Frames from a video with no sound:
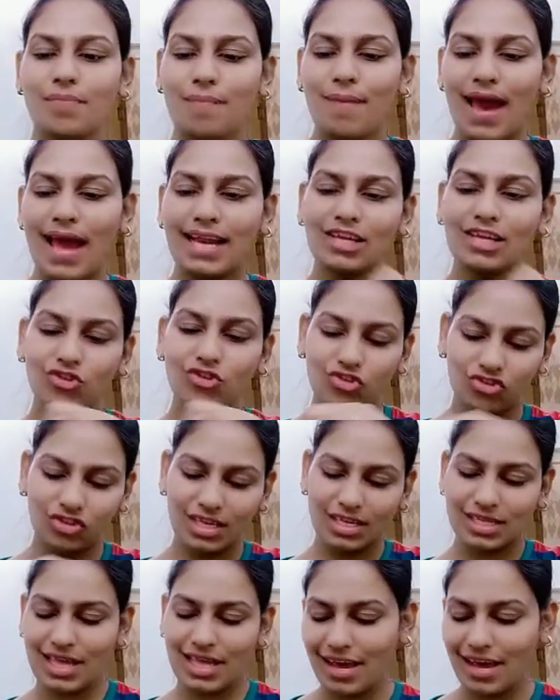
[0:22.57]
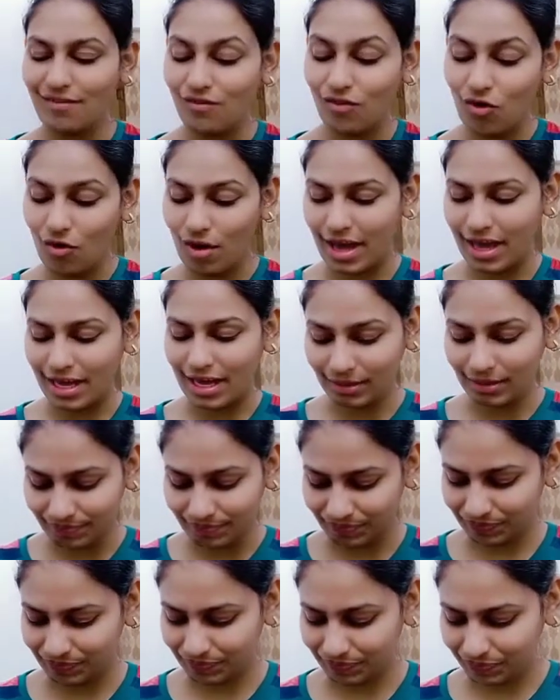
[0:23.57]
पहली जो चीज़ है वो है
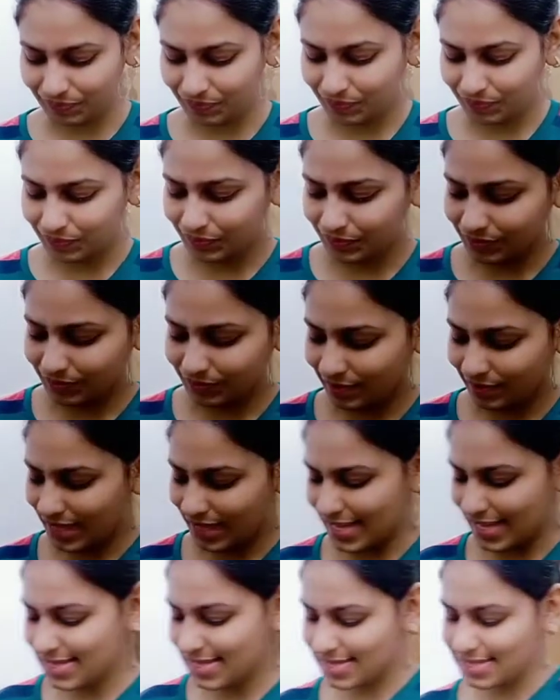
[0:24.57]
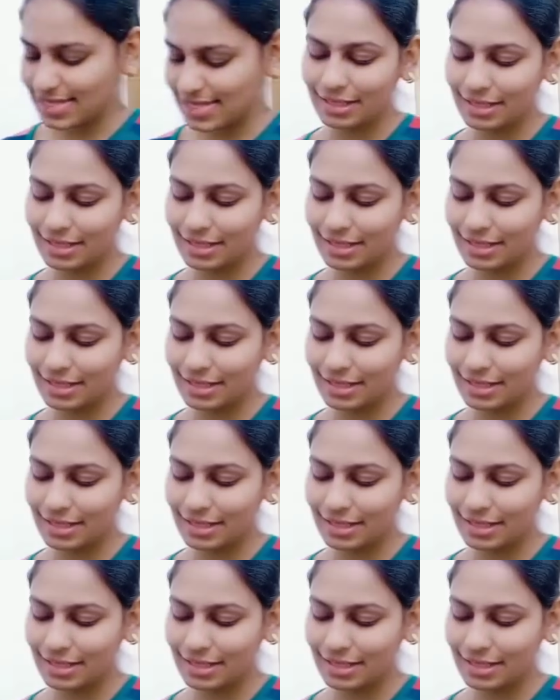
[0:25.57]
दिस